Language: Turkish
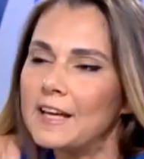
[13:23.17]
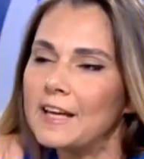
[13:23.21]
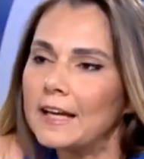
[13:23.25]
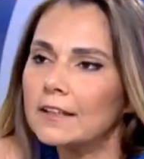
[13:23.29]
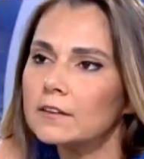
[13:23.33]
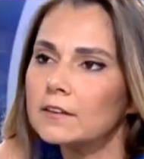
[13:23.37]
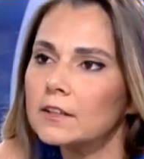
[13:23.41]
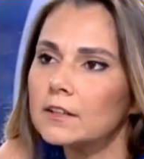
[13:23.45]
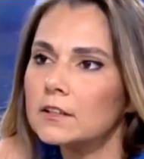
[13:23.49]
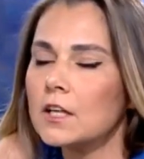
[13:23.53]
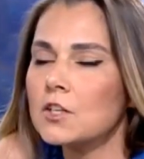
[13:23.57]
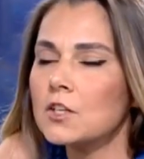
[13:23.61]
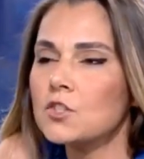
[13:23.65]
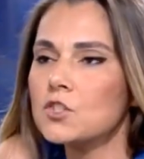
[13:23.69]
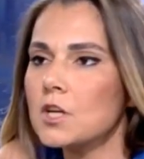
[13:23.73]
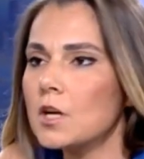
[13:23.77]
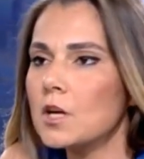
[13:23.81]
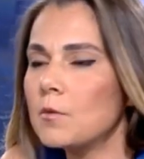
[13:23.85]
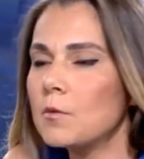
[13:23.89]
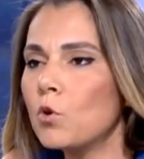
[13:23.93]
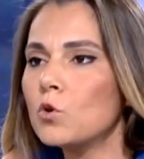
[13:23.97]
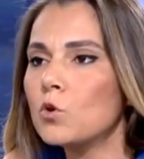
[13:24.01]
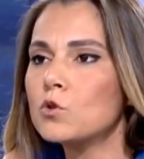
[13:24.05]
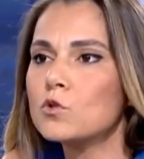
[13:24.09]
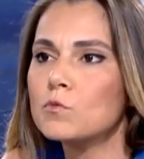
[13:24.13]
Fiyatlanan
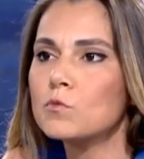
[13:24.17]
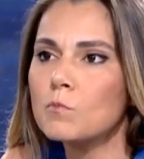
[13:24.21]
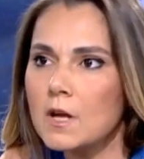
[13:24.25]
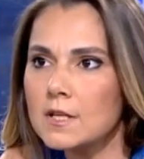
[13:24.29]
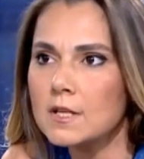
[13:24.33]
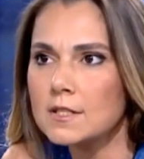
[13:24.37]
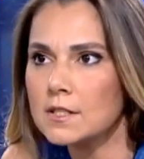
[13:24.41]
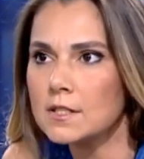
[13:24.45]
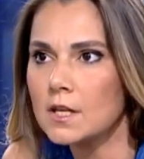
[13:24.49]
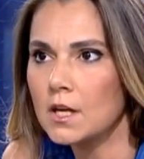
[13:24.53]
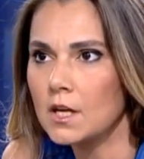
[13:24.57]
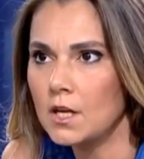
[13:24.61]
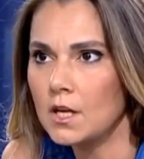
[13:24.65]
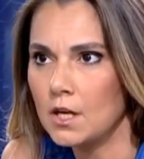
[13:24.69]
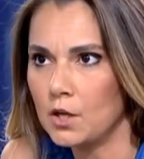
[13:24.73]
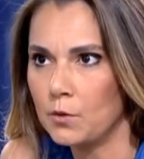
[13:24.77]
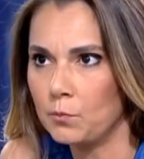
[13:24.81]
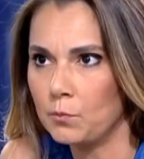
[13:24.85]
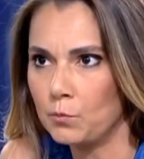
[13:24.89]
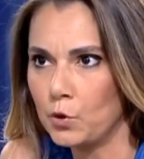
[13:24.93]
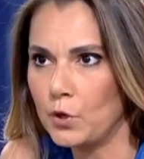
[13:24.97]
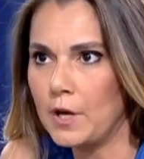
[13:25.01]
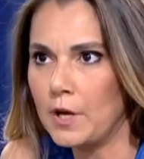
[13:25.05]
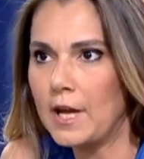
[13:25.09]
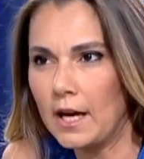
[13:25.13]
şey bozmaz
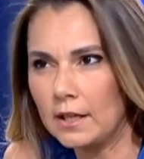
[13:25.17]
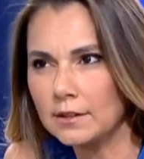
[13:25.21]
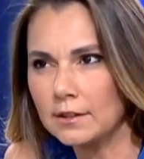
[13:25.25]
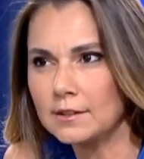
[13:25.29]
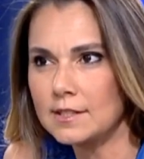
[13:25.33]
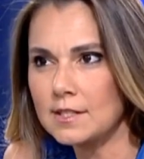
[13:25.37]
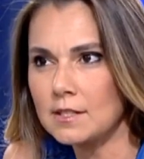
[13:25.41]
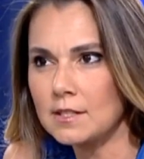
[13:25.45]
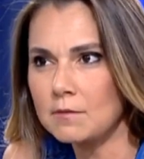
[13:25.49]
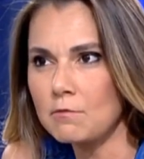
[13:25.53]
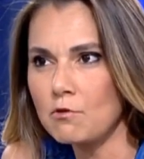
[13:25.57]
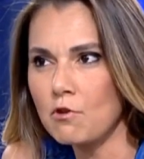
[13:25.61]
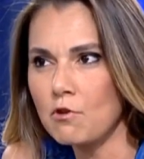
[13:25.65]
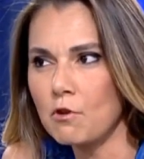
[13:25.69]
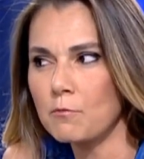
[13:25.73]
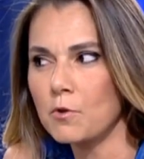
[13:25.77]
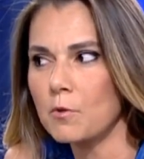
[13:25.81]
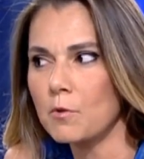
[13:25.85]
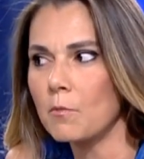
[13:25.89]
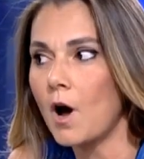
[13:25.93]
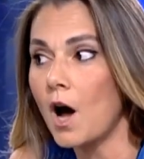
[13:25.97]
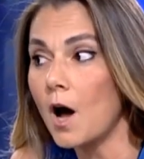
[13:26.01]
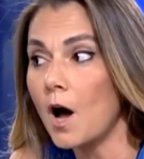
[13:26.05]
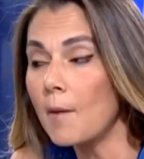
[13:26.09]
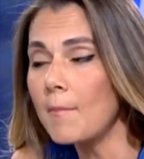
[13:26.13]
burayı anlatabiliyor
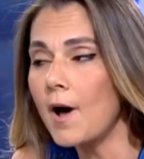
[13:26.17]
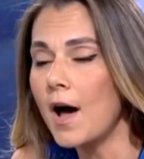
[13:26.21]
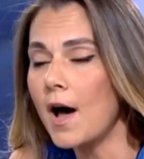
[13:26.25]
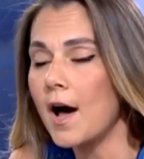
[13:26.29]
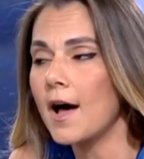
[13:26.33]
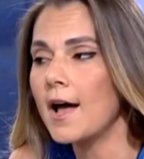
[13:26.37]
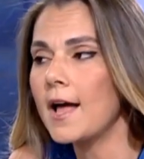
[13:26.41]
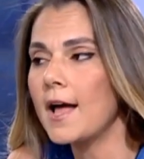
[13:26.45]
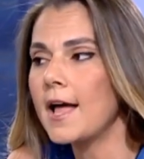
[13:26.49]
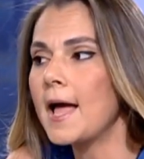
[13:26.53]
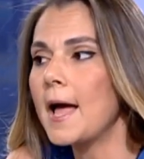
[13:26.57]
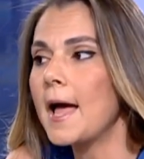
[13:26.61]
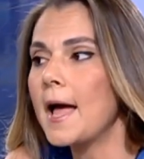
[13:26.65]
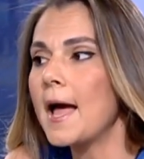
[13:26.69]
muyum? Ama